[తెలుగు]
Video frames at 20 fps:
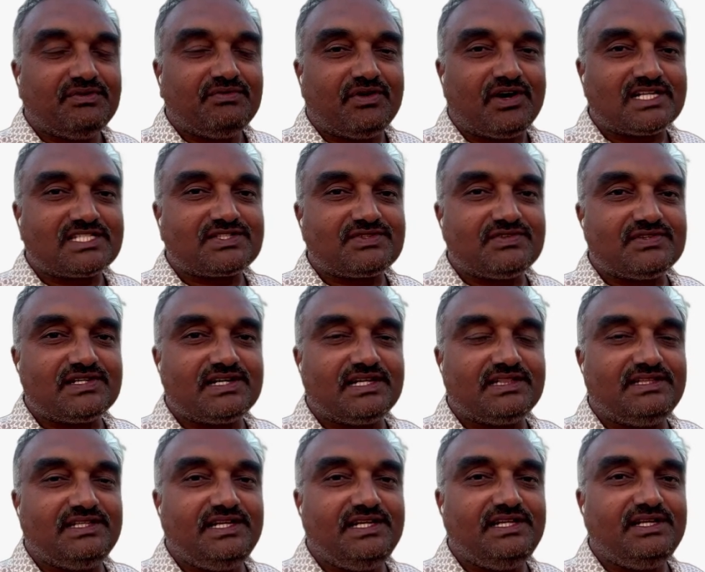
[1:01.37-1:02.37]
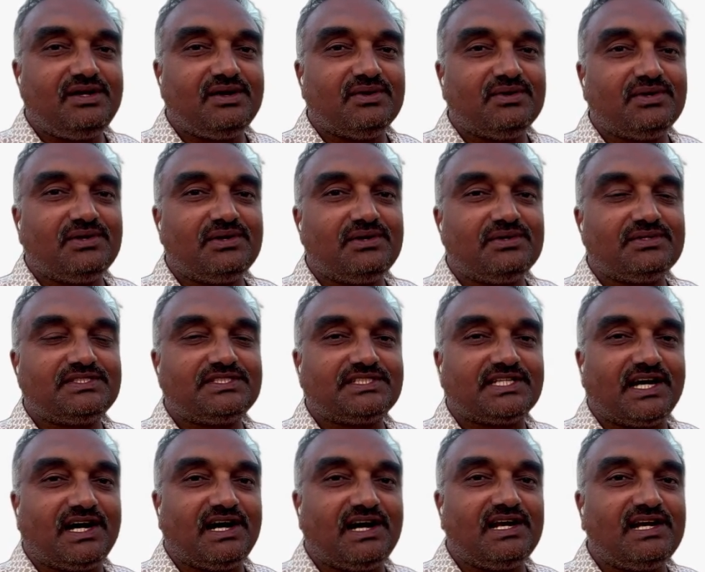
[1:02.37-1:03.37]
వాస్తవంగా దీంట్లో
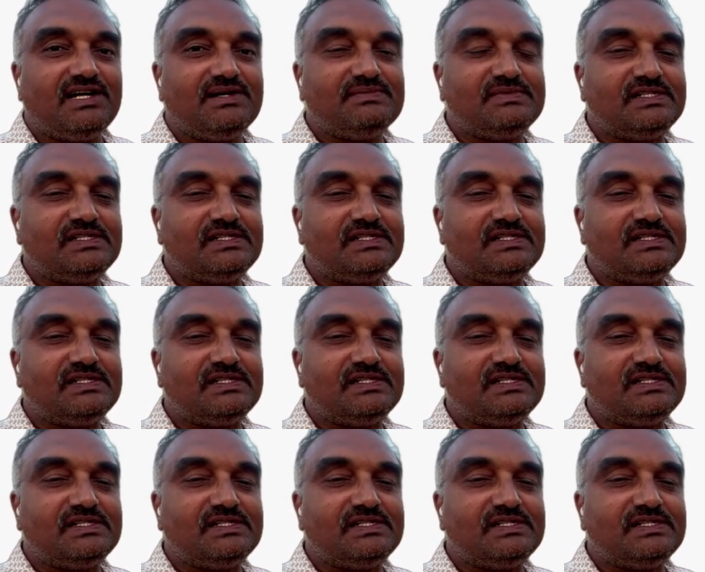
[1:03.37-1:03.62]
చాలా